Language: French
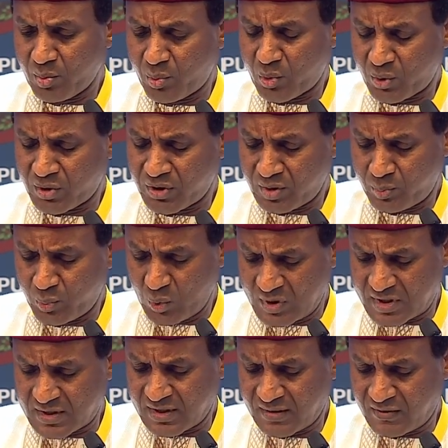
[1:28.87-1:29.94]
pour qu'il
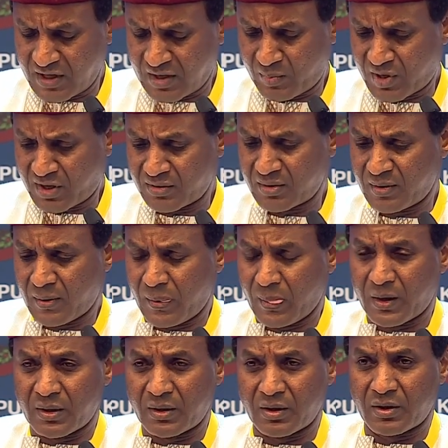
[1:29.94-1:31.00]
puisse évidemment
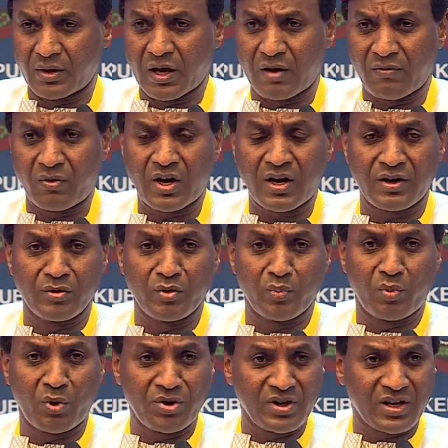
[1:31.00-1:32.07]
euh, avoir une
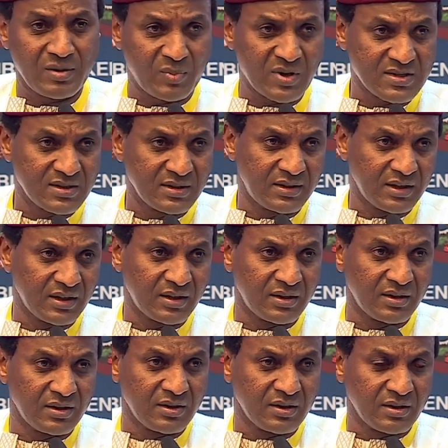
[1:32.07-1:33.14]
bonne capacité
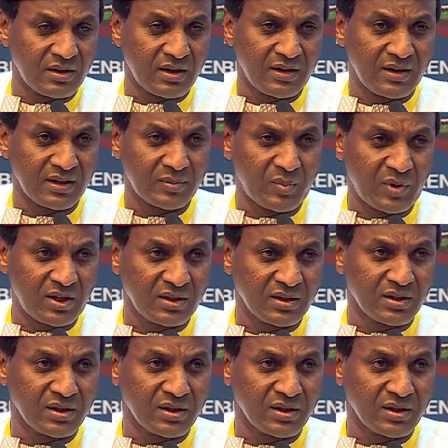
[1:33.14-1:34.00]
d'endettement,